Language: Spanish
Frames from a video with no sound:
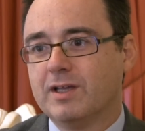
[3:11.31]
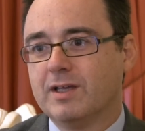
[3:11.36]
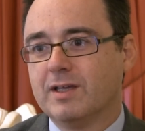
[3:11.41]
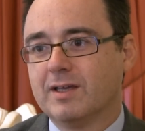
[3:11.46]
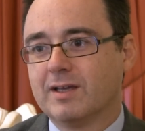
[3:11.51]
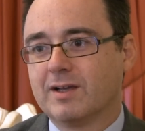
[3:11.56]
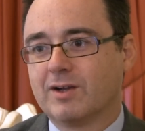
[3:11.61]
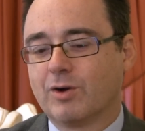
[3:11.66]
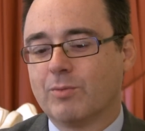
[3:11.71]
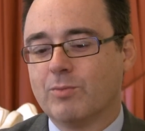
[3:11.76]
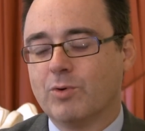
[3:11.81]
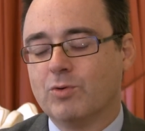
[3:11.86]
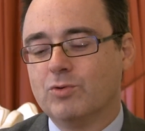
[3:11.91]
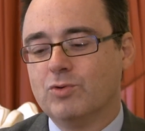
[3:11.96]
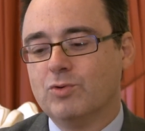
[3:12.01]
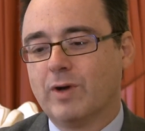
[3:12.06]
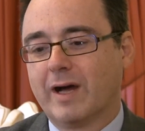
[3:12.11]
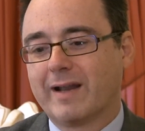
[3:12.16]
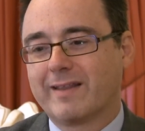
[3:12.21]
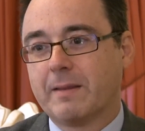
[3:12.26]
eh, como
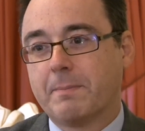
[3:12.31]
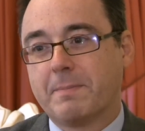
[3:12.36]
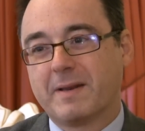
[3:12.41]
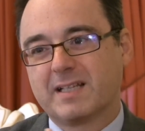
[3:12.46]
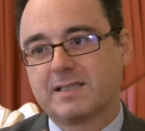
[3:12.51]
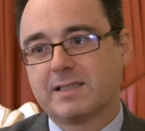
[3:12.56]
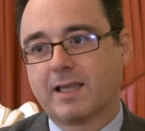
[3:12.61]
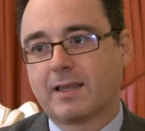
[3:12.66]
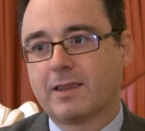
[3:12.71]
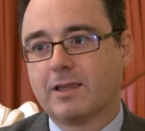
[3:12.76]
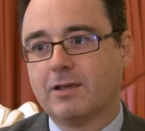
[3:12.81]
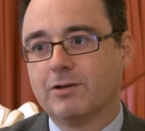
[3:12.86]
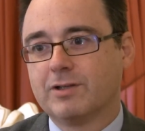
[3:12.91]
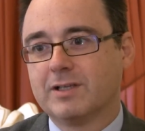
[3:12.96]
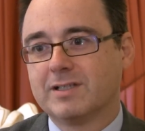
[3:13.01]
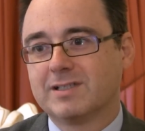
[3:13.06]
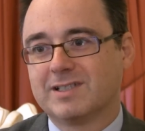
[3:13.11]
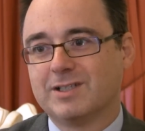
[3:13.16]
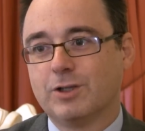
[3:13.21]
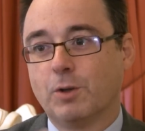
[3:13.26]
un lugar de
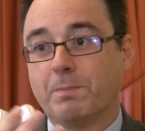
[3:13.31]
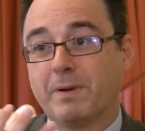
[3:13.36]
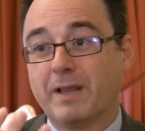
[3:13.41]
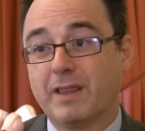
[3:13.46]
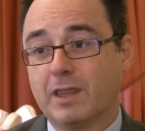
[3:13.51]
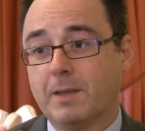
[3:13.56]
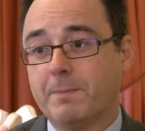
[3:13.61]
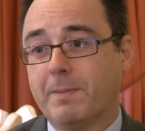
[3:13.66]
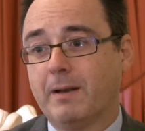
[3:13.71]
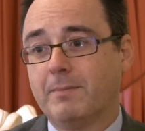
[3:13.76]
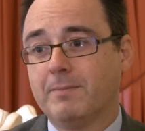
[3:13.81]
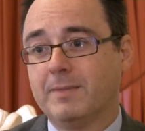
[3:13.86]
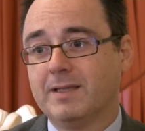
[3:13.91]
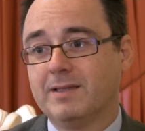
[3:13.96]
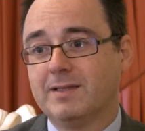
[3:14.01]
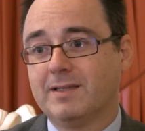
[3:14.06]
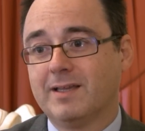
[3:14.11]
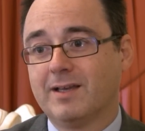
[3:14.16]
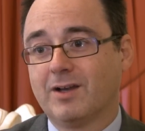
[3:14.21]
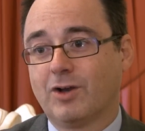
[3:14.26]
prestaciones, sino
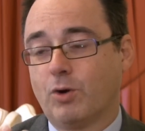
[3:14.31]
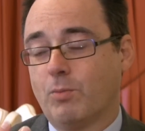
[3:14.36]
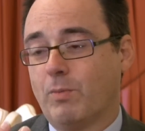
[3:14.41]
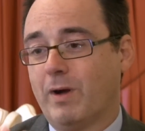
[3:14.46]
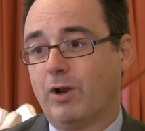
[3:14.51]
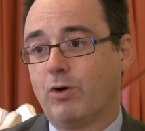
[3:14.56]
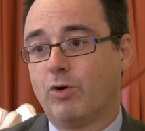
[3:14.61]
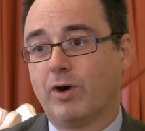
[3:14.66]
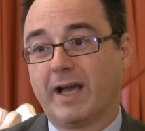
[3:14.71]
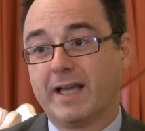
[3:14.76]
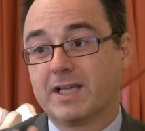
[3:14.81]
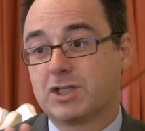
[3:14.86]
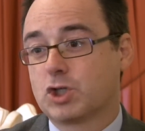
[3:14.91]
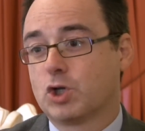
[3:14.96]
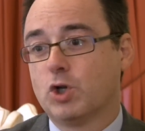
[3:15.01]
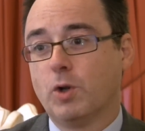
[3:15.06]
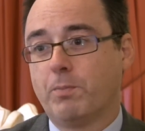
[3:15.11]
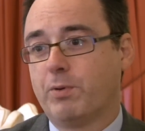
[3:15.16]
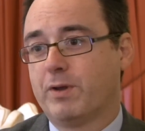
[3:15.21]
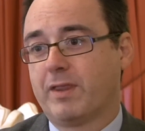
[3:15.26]
principalmente como algo que
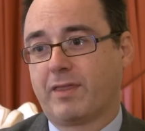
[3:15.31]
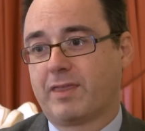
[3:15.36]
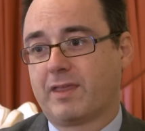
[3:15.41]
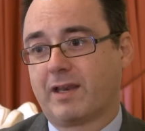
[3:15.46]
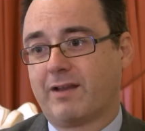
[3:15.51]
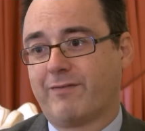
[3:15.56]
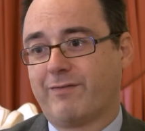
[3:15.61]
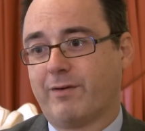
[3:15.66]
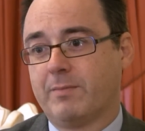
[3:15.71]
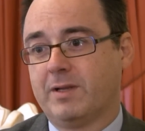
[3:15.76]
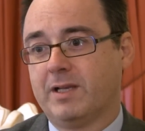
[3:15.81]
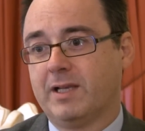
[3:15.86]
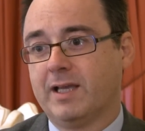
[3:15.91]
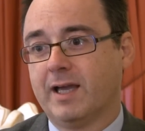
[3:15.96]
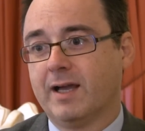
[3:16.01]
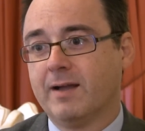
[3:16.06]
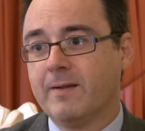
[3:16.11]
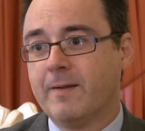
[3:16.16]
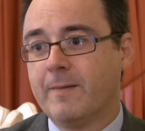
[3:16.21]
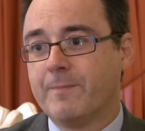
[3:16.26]
solo puede hacer la
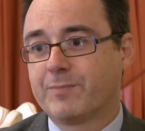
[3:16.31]
familia,